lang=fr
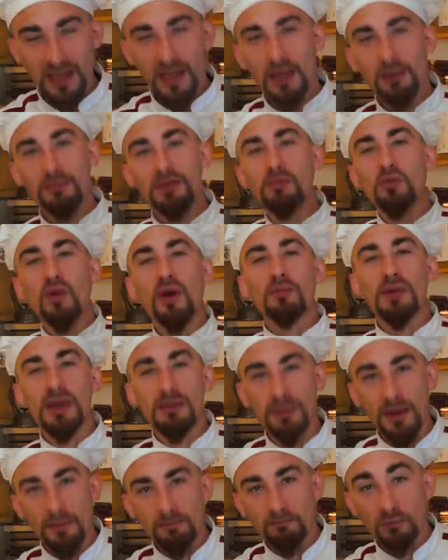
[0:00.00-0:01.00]
Mais
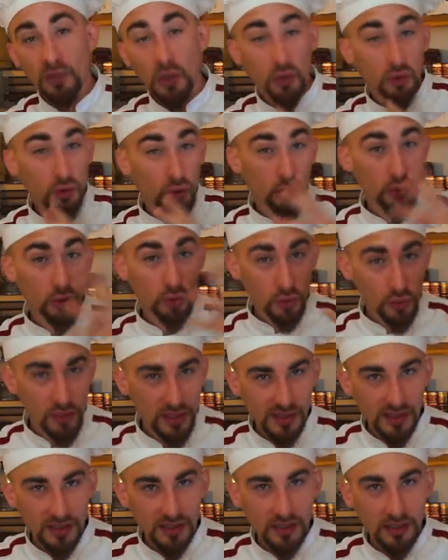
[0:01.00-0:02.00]
moi-même, en tant que
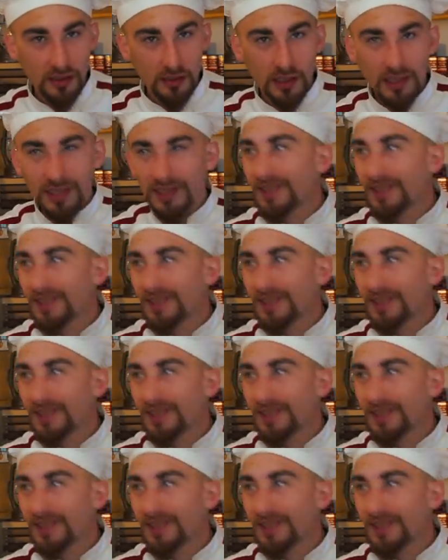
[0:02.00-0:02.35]
cuisinier,